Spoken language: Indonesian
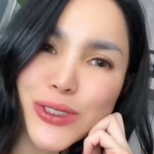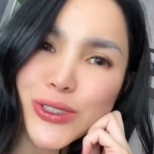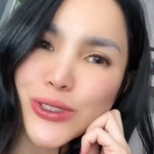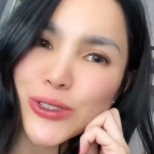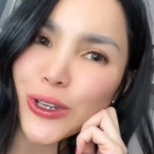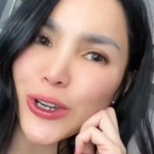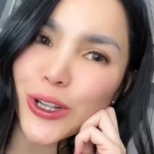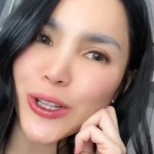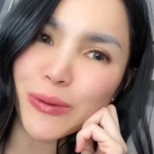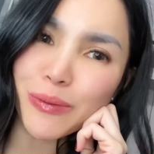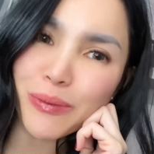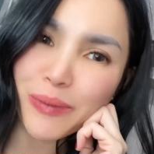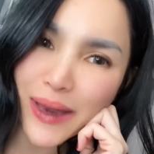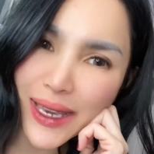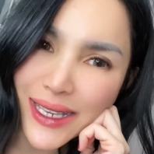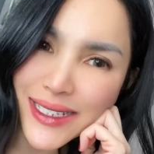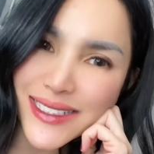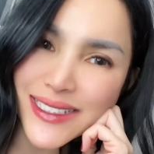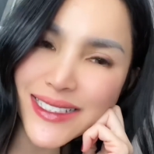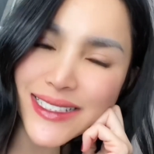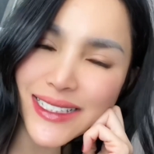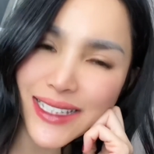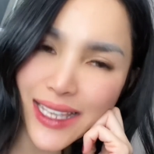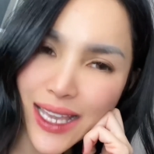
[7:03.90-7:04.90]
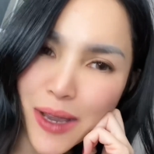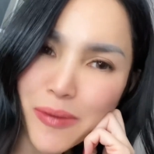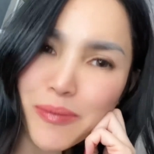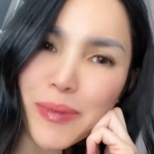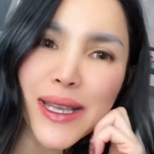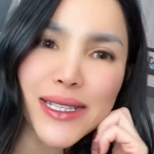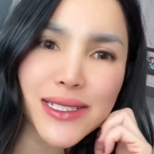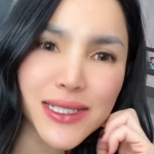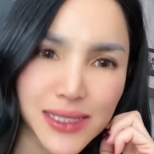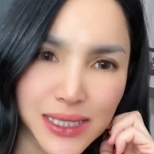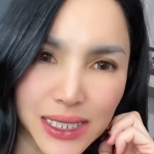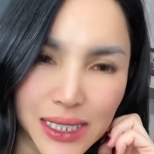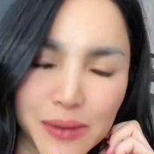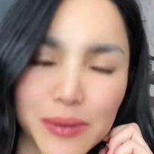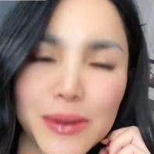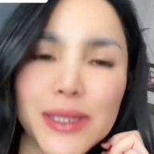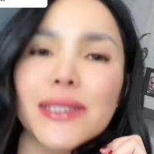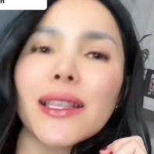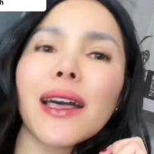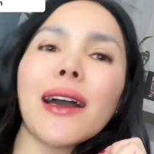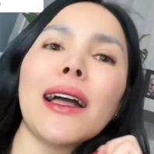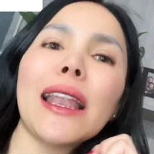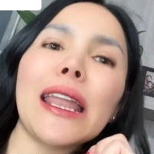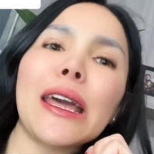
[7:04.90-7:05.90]
show pass ya pasti
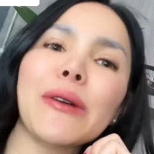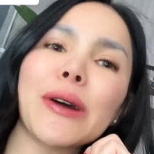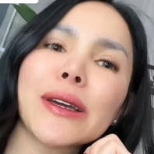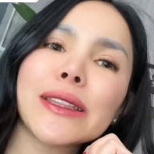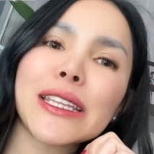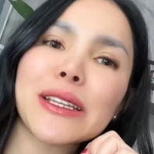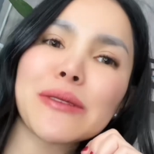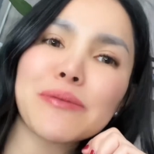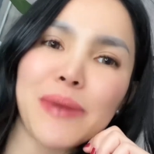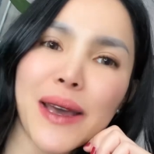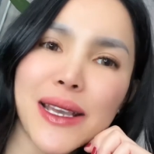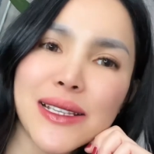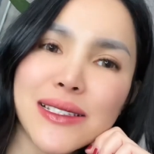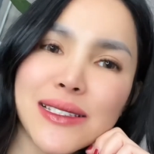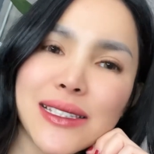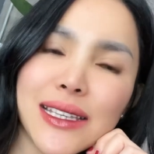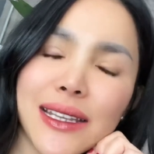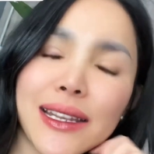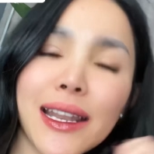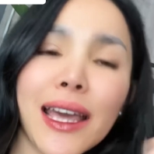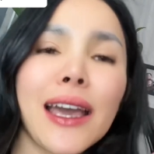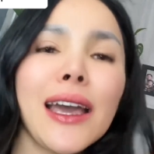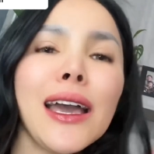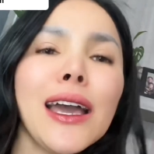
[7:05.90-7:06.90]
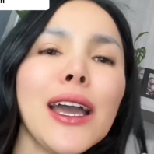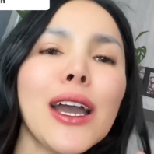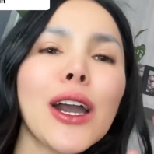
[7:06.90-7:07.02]
bisa ngelewatin pasti nah